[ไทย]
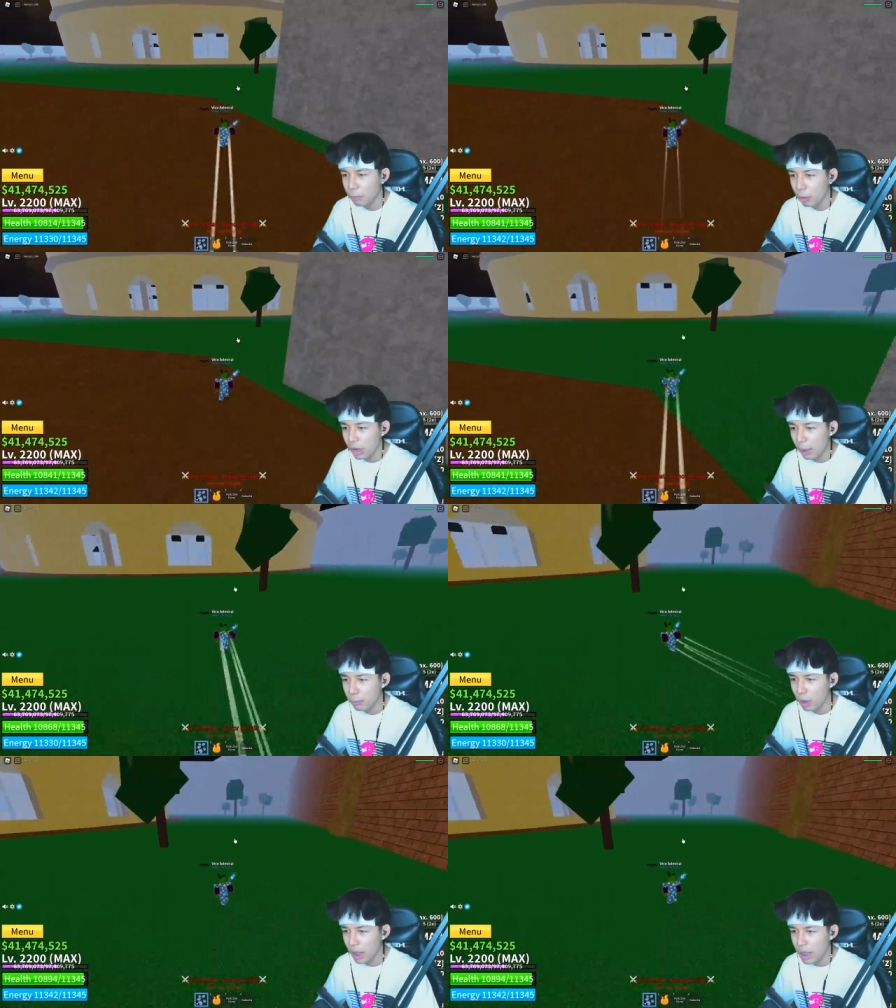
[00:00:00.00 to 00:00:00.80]
ผลครับ
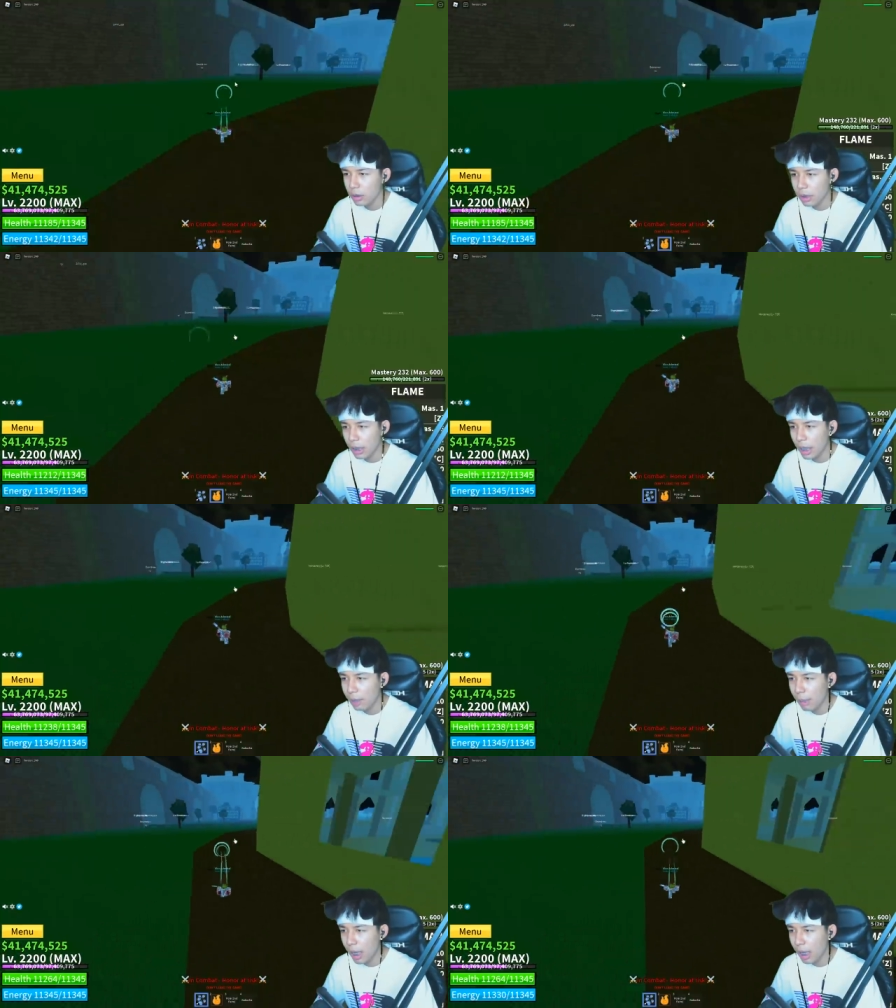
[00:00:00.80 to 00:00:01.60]
ตอนนี้เดี๋ยวๆค่อ
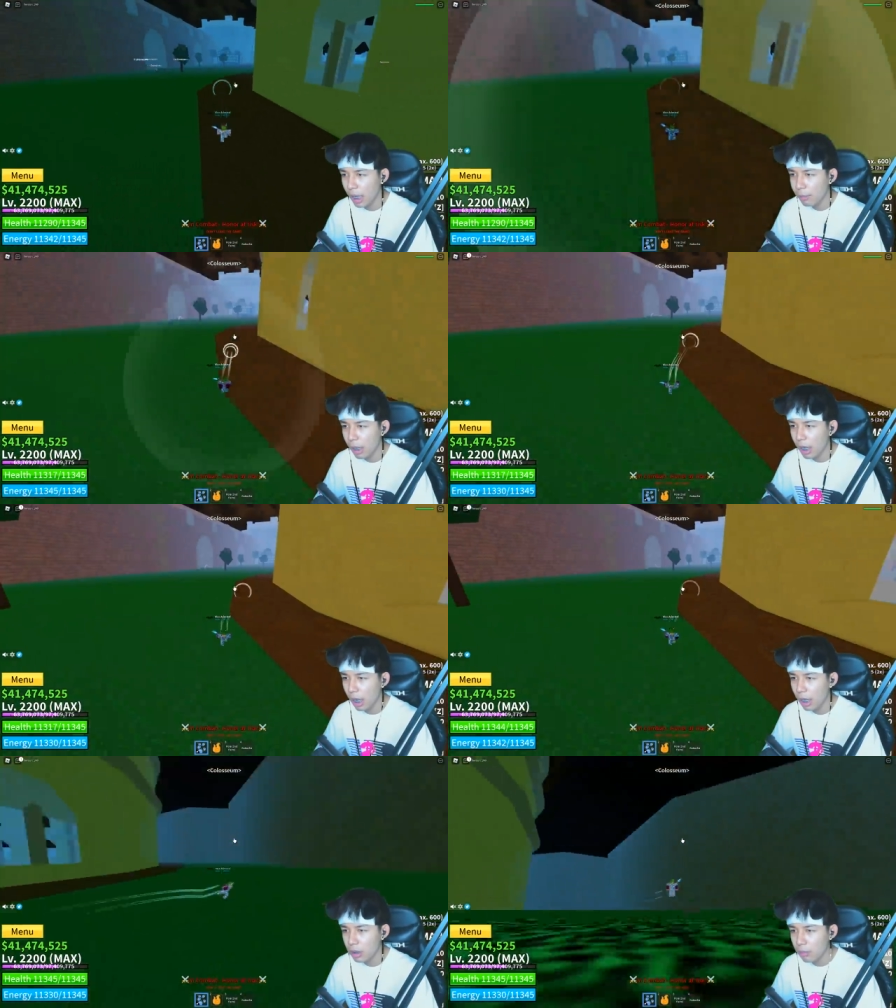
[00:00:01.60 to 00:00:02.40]
ยมาค่อยมา
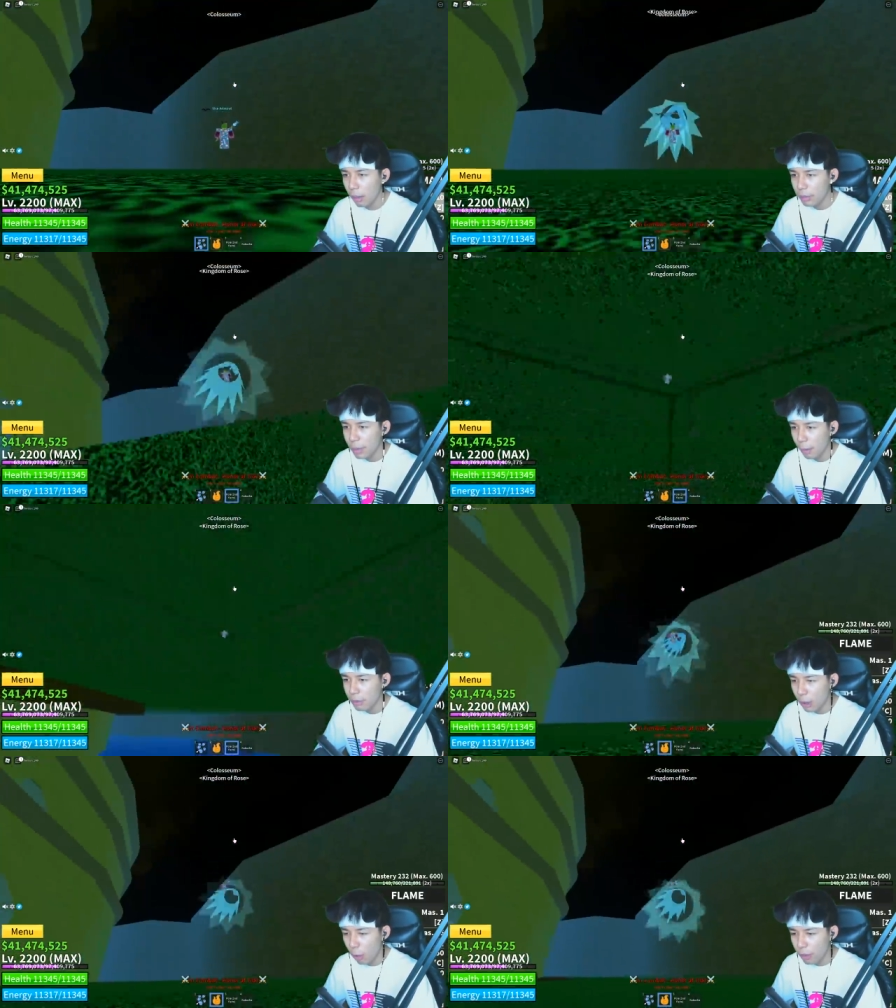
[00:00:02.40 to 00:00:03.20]
แป๊บดีแป๊บ
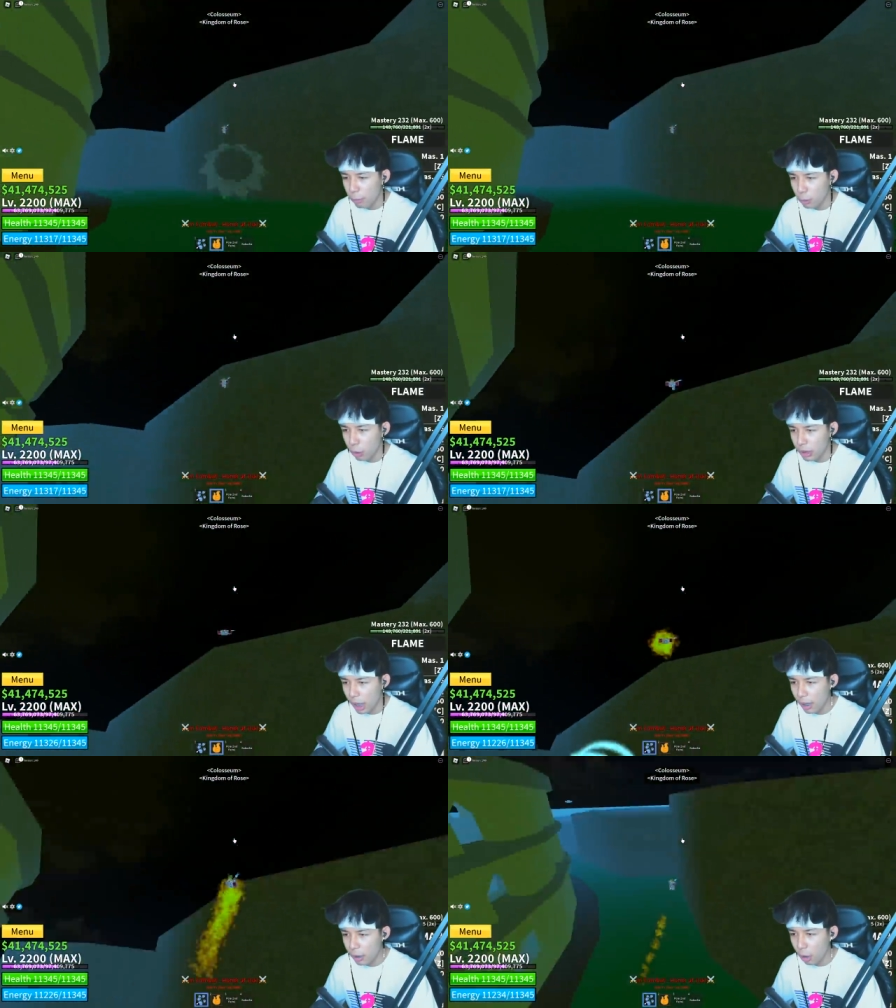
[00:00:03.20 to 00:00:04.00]
ดีขอเปลี่ยนผลก่อนนะ
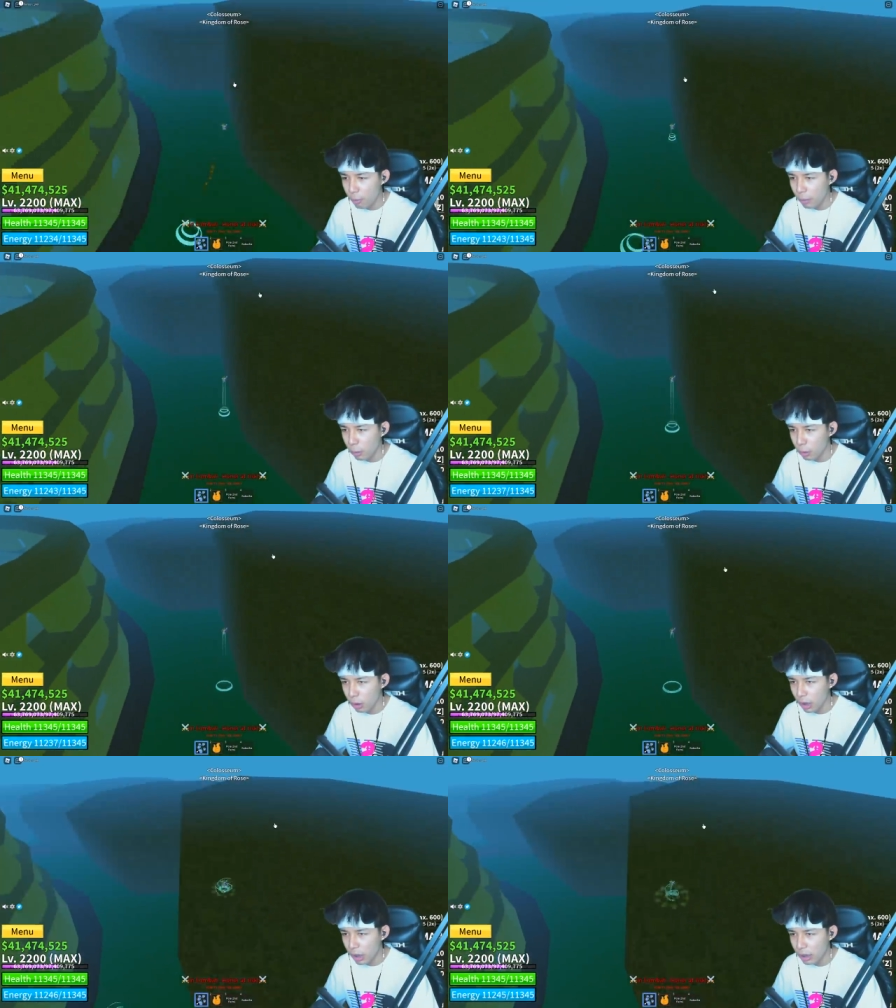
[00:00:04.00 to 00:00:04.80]
ขอเปลี่ยนผลก่อน
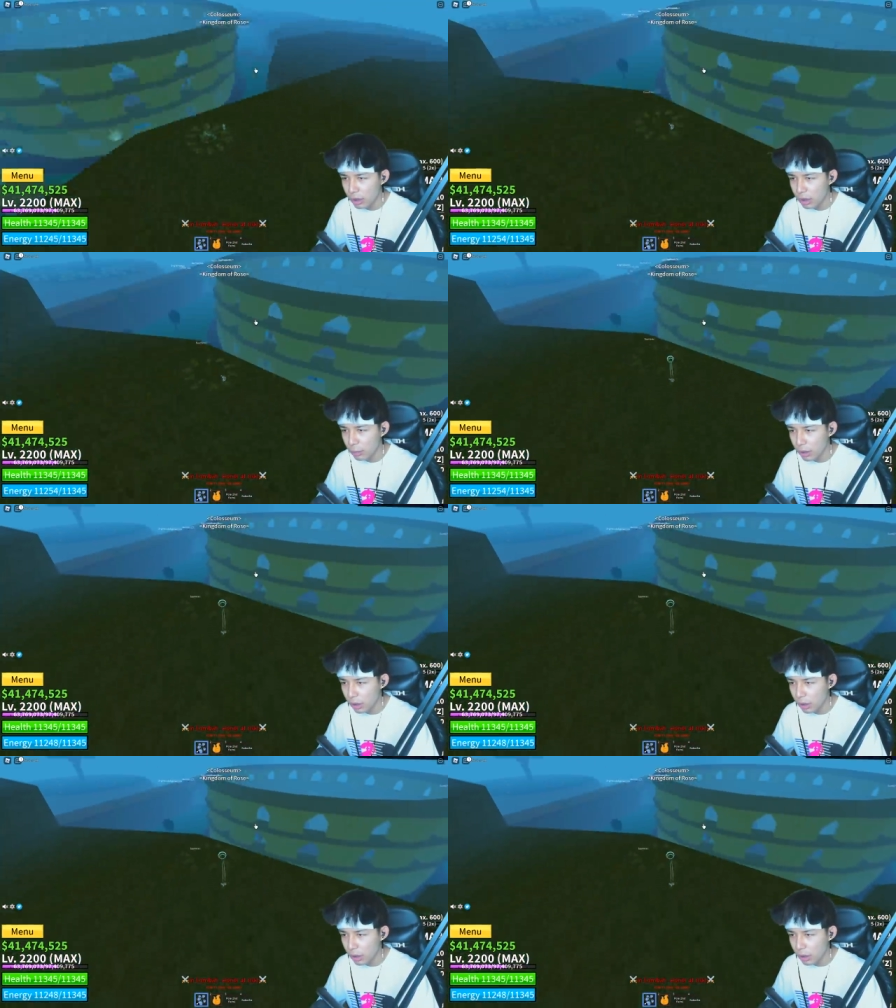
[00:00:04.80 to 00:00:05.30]
เหรอเดี๋ยวพึ่ง